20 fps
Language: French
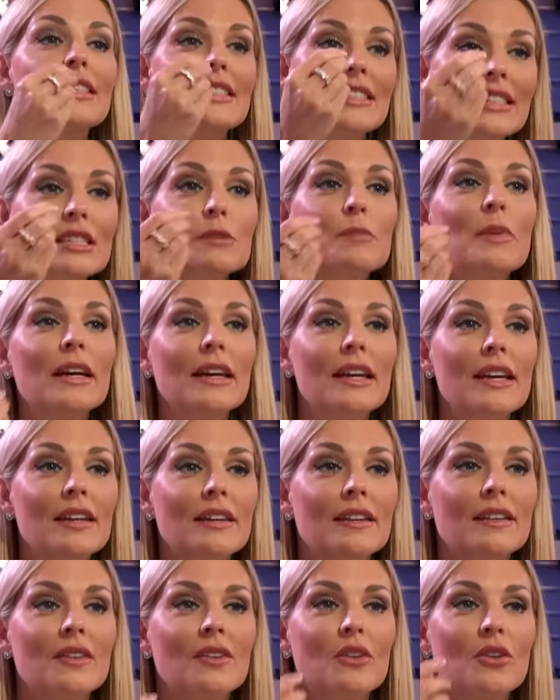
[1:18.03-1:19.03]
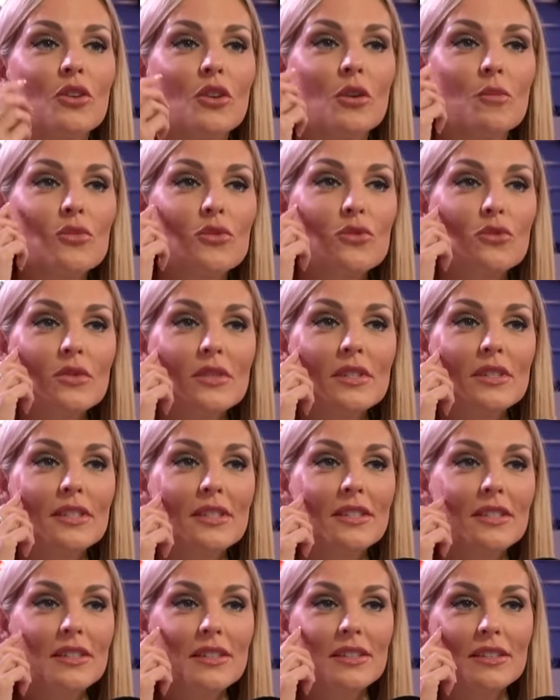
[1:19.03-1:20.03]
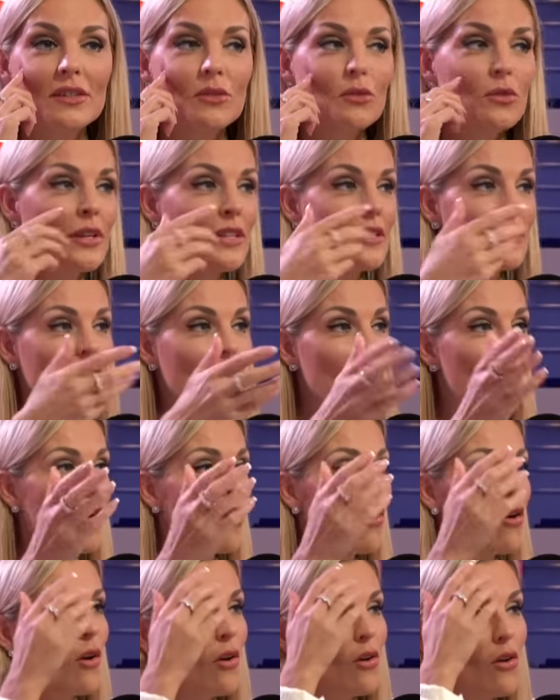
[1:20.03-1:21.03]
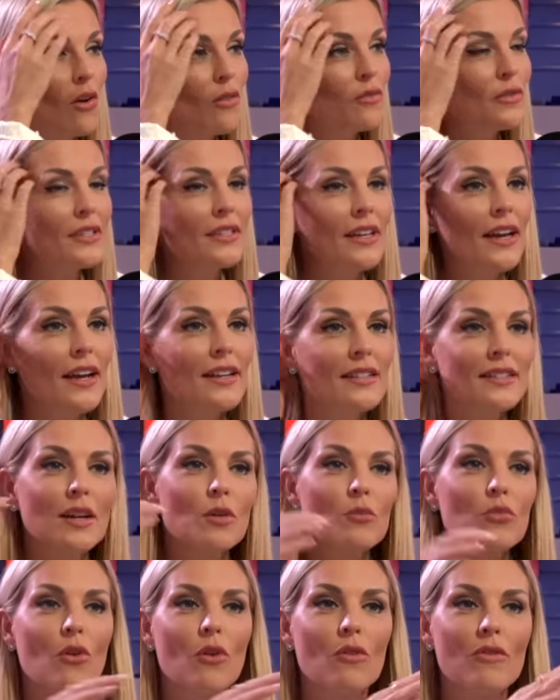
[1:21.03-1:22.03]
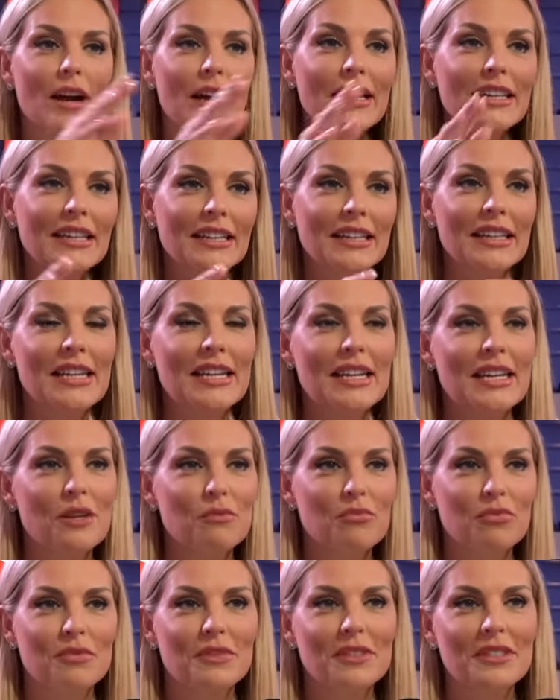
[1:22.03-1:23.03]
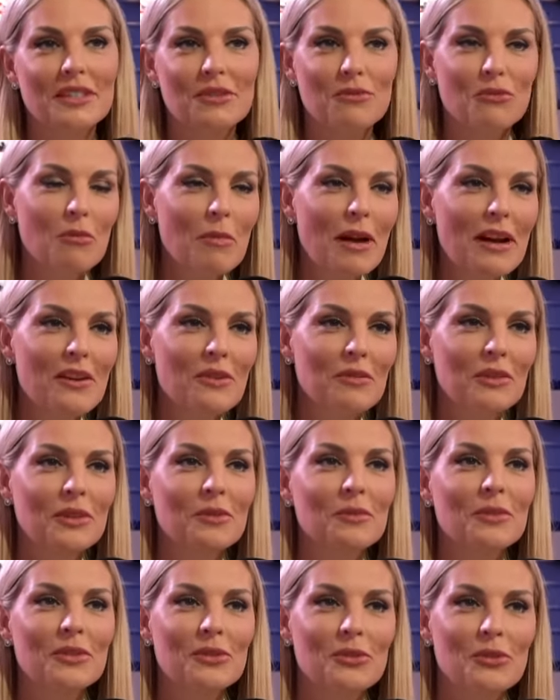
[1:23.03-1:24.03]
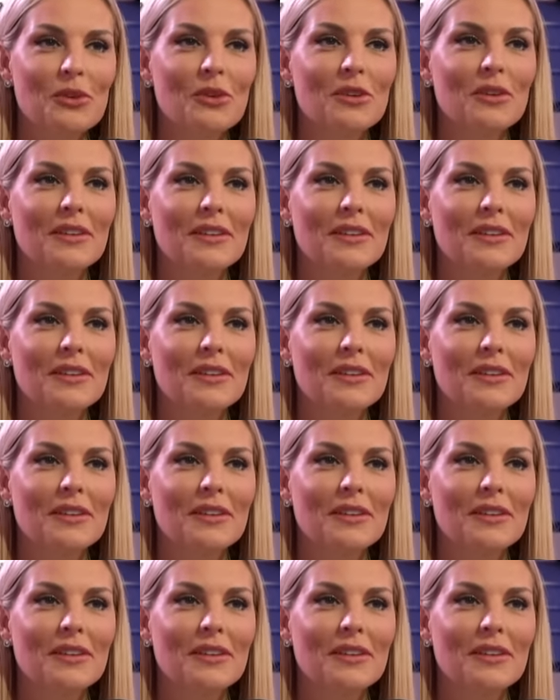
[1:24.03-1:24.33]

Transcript: désespérés, euh, comme ceux qui, hmm. ont laissé leur, leur vie terrestre un peu en vrac et puis qui vont mal, bien sûr.